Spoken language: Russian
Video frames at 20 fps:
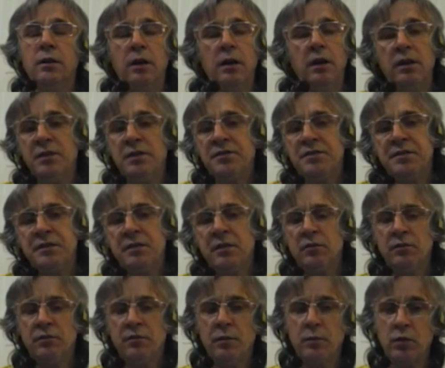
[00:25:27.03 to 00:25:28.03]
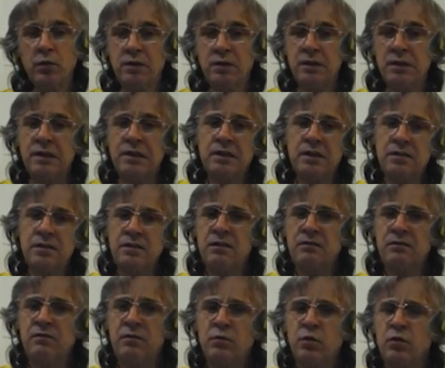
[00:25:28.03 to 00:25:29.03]
А я не задаю вопрос. А если я
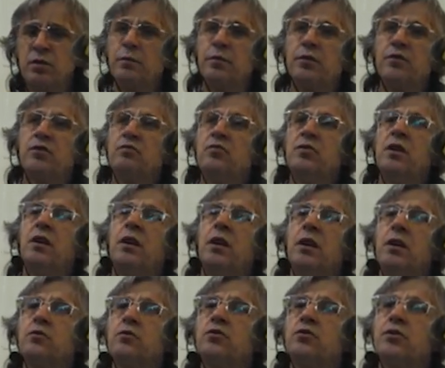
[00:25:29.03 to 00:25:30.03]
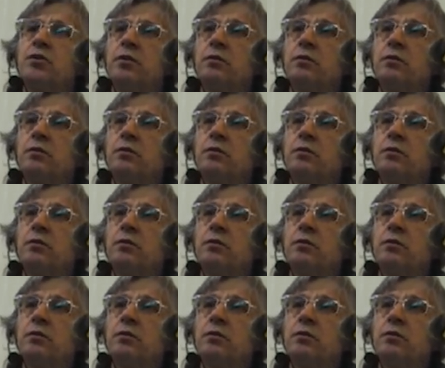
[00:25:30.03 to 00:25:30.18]
задам вопрос, а почему я хороший